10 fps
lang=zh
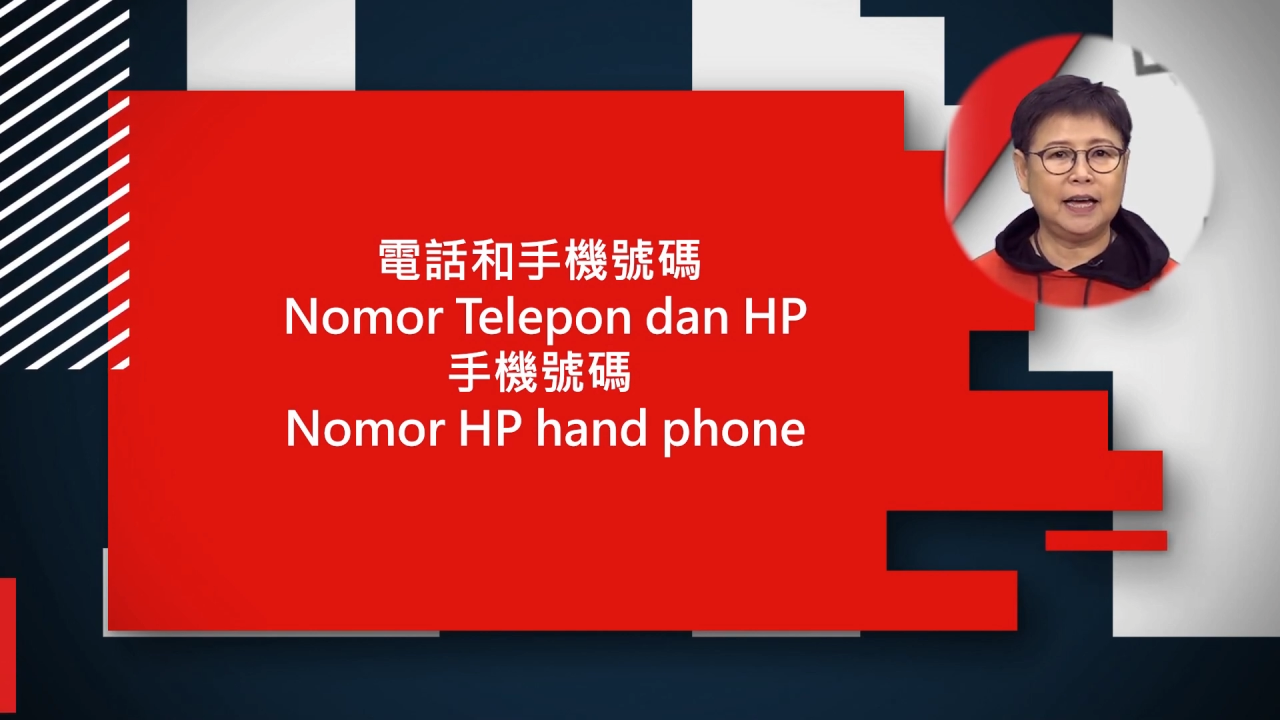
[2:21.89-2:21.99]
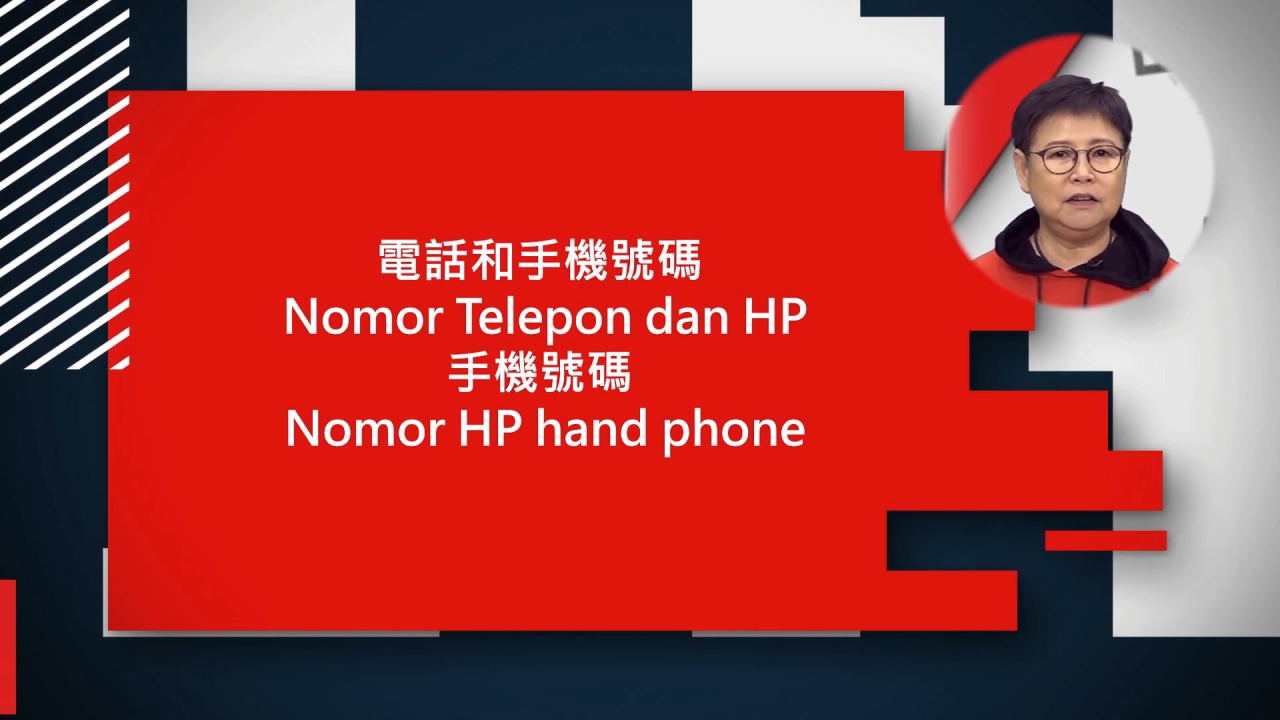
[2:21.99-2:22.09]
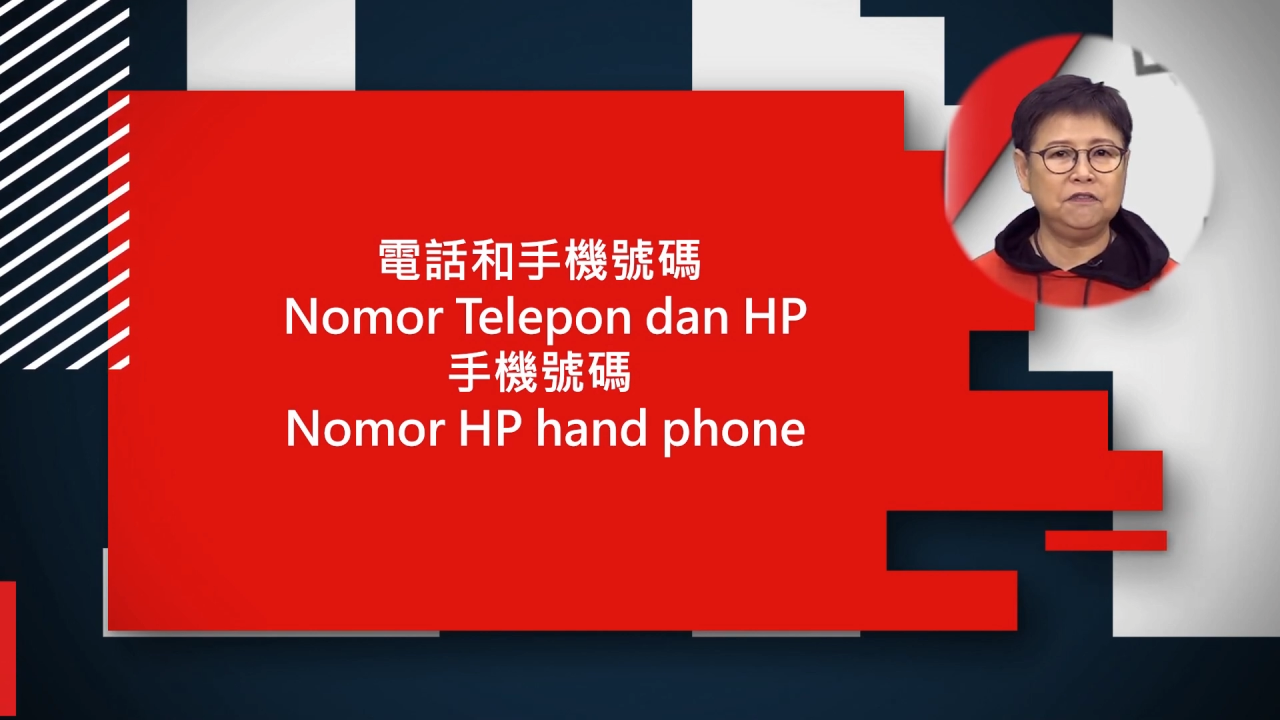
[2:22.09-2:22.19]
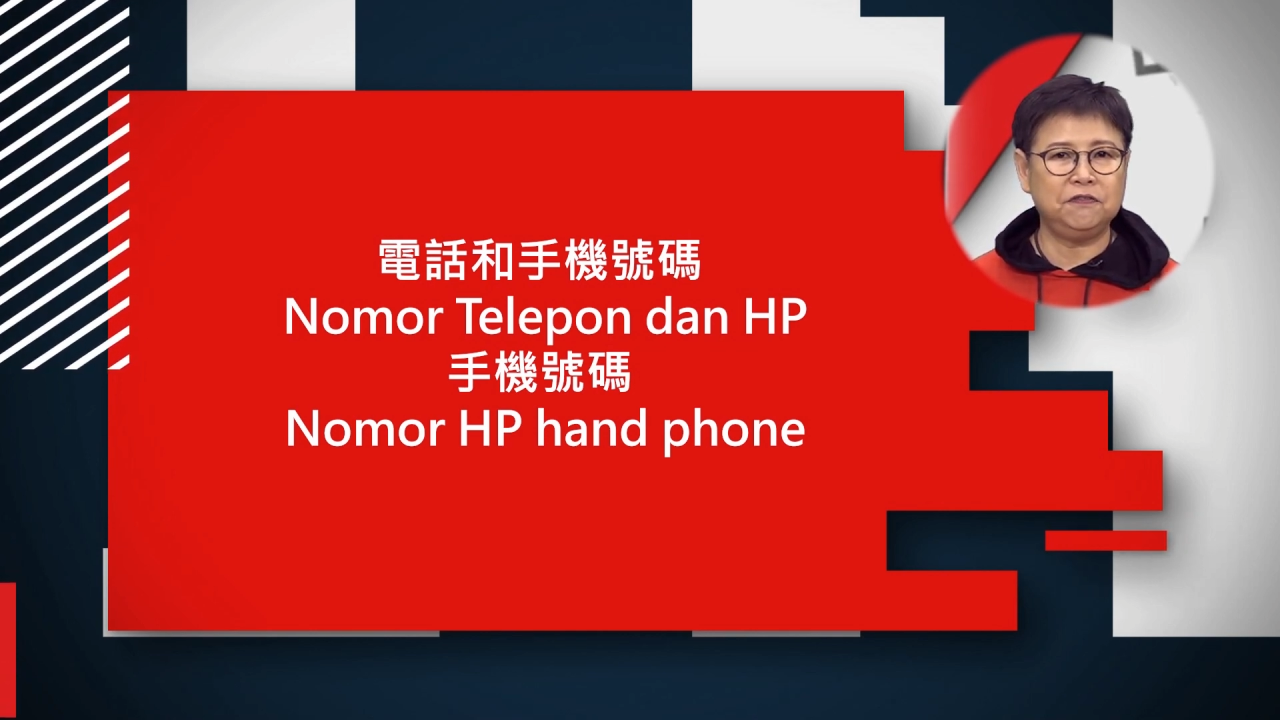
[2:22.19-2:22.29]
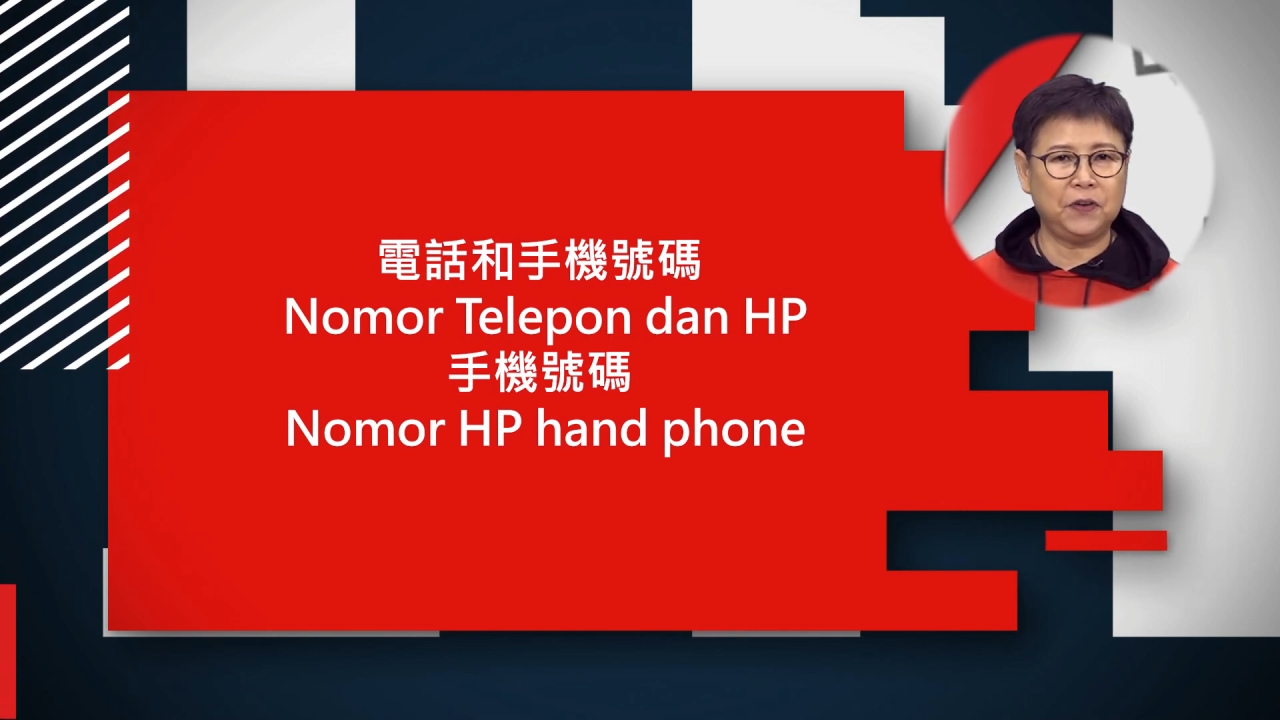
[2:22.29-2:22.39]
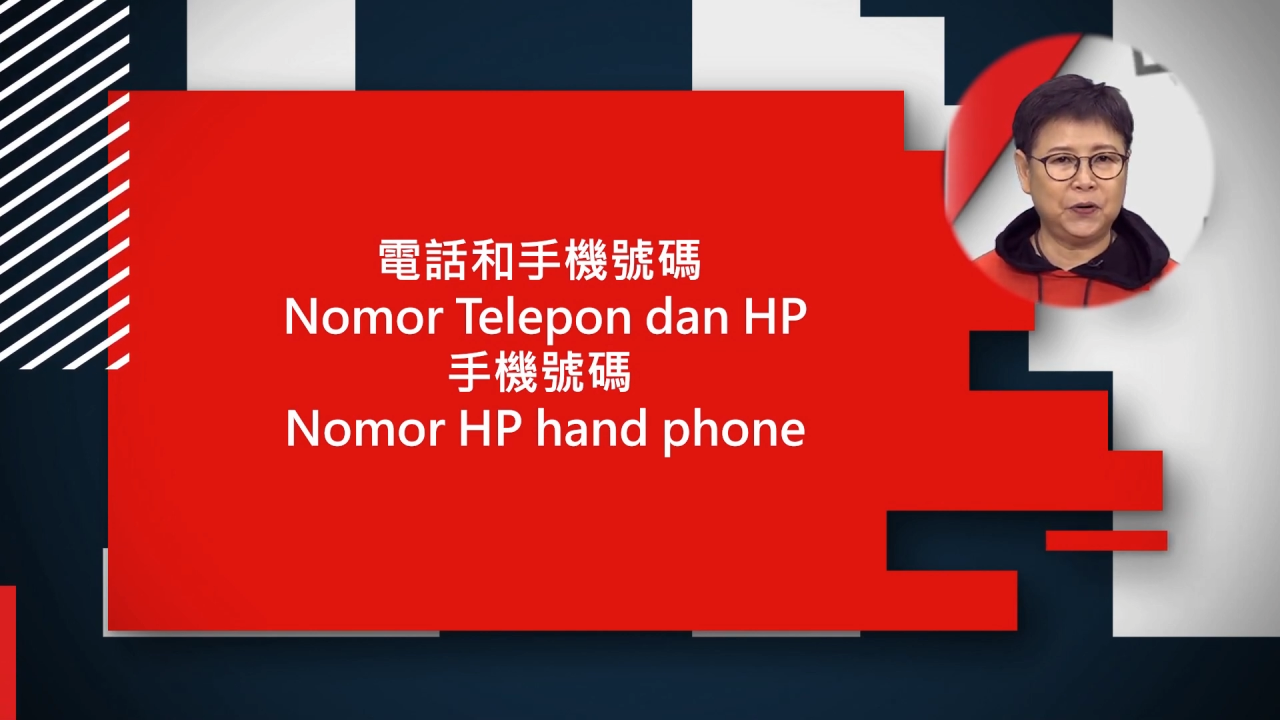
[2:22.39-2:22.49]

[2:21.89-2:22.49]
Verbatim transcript: hand